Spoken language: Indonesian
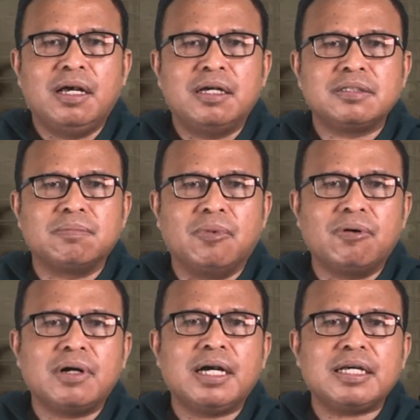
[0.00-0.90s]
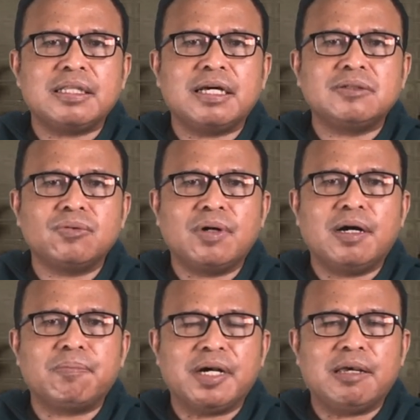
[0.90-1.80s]
Semoga kita juga
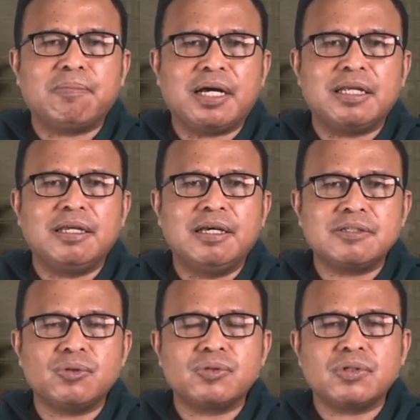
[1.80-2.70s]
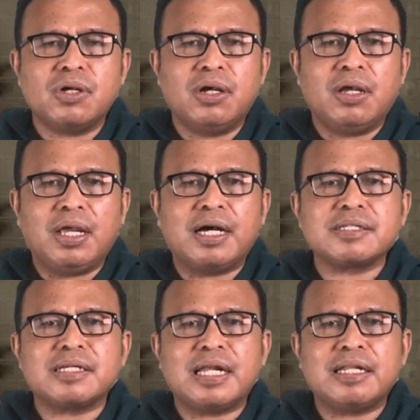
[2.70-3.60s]
mengimani Yesus yang
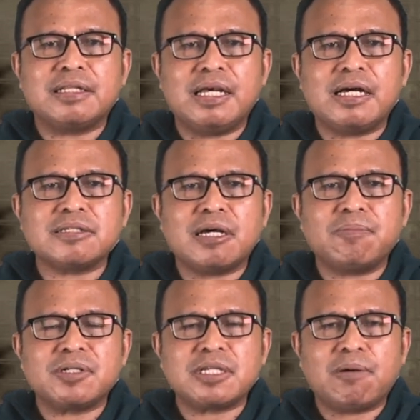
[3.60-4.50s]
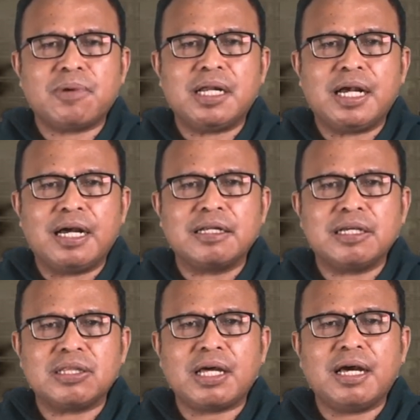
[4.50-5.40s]
senantiasa bersama dengan
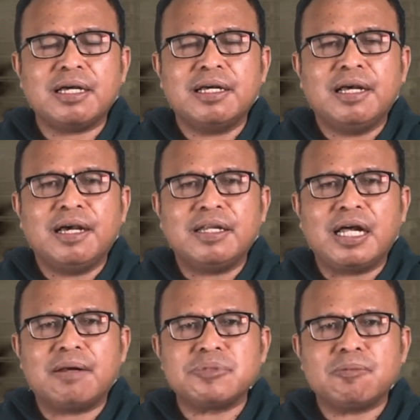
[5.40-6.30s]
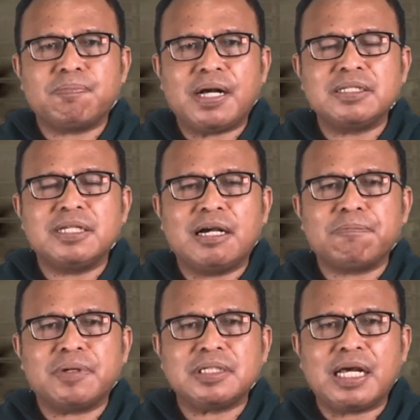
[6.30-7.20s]
kita dalam
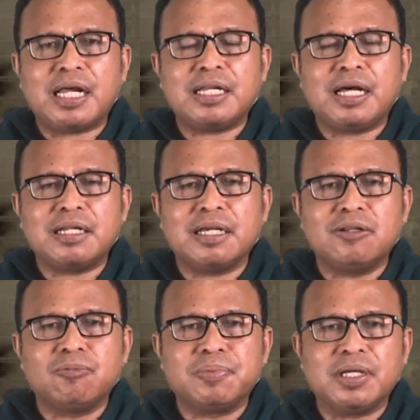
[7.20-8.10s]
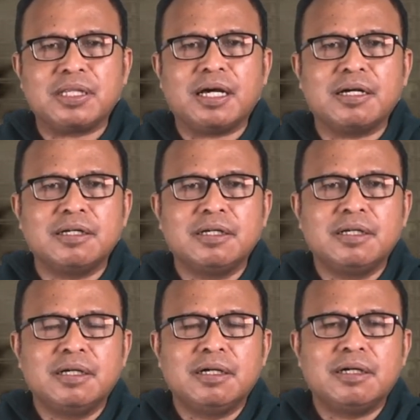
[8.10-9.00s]
sepanjang perjalanan hidup kita.
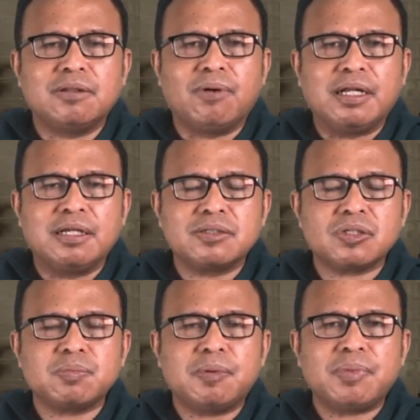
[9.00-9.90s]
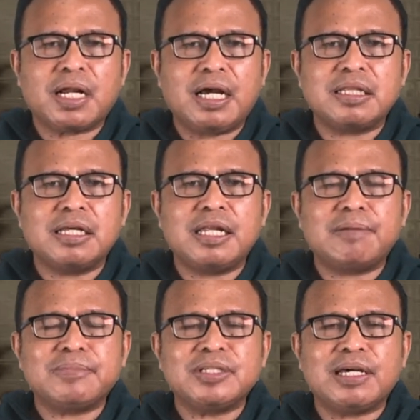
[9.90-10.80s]
Tuhan Yesus memberkati dan
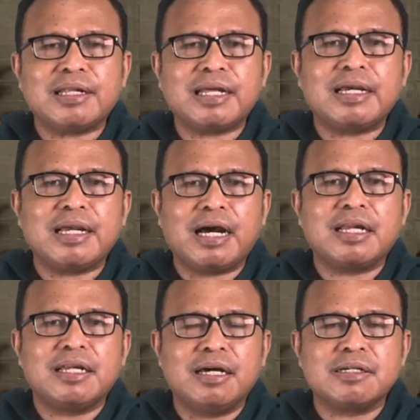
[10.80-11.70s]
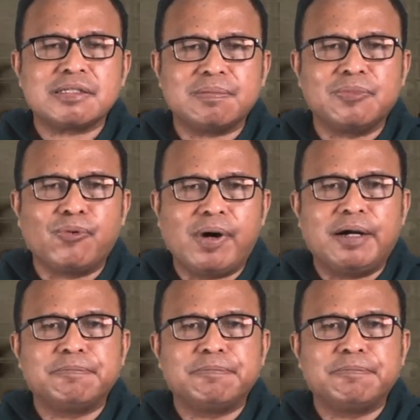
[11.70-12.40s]
menyertai Anda semua.